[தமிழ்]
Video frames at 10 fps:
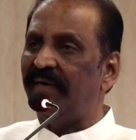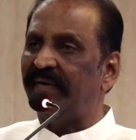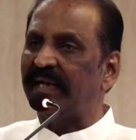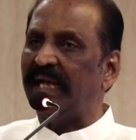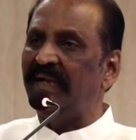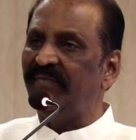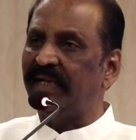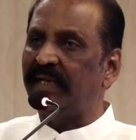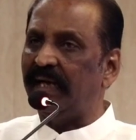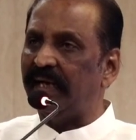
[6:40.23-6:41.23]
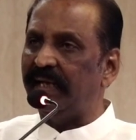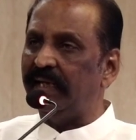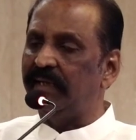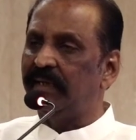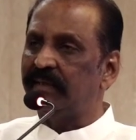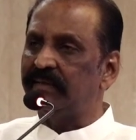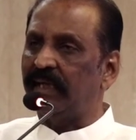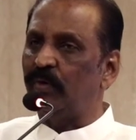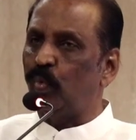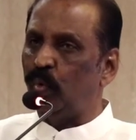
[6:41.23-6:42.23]
அவர் கல்விக்காக
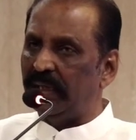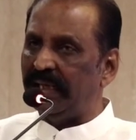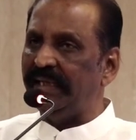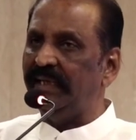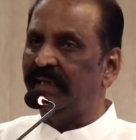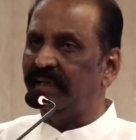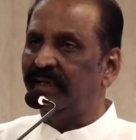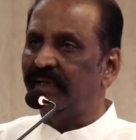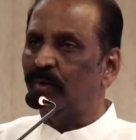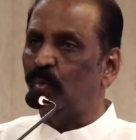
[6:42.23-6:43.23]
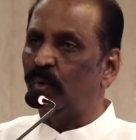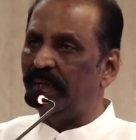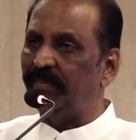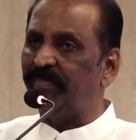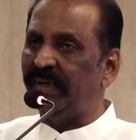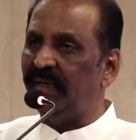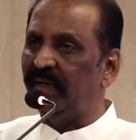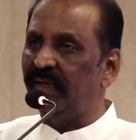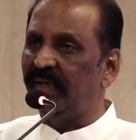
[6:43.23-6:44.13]
தன் உடலை உழைப்பை